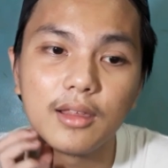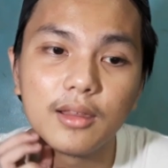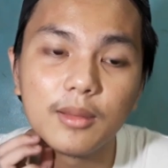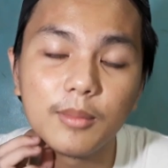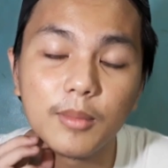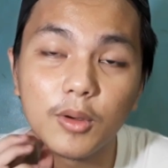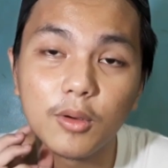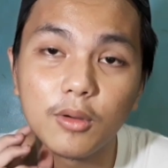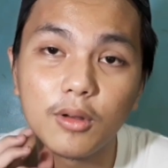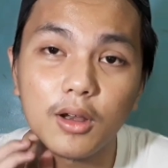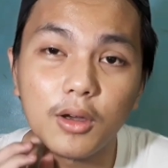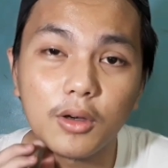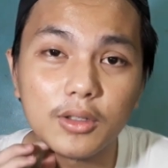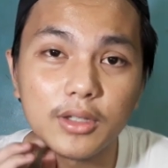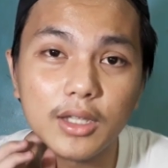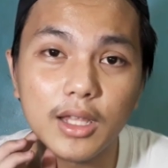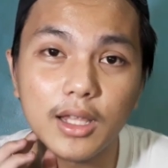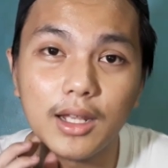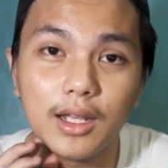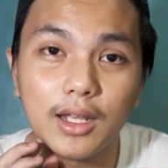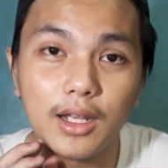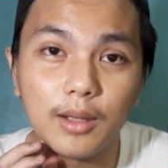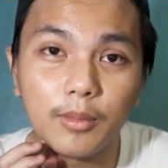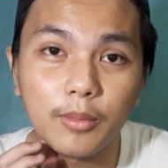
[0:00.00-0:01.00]
magulang ko dahil
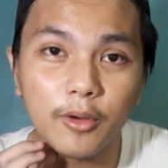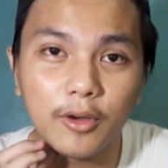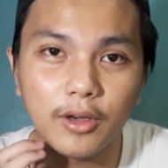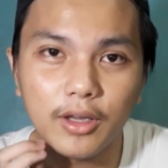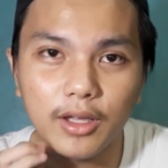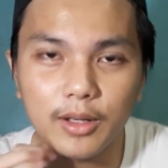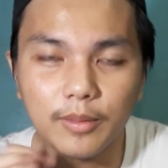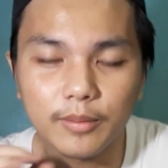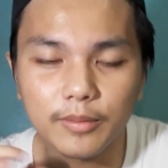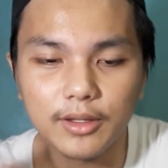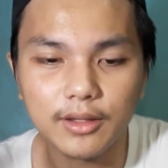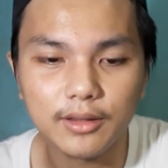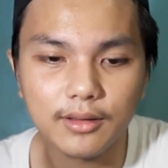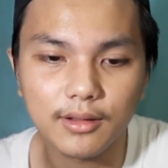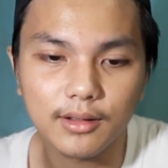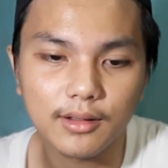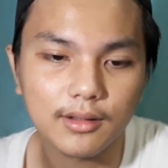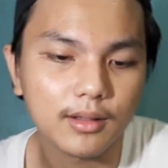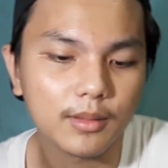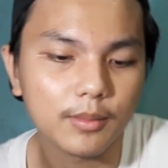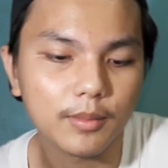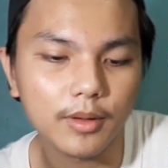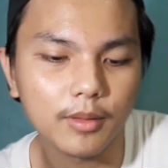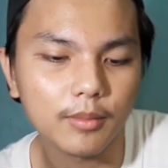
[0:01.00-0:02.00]
alam ko hirap din sa
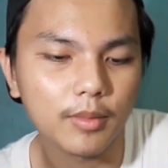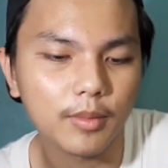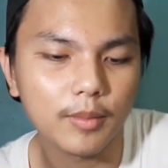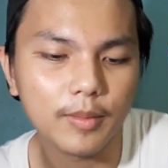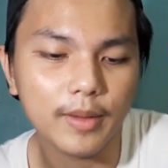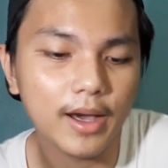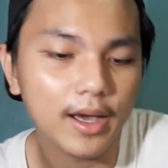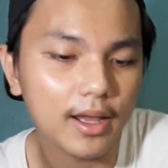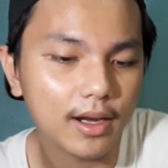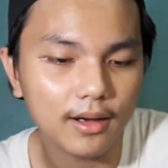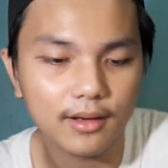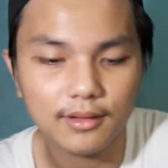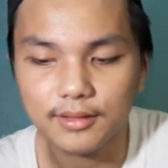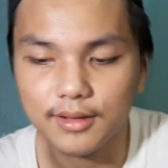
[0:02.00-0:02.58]
pagpapara.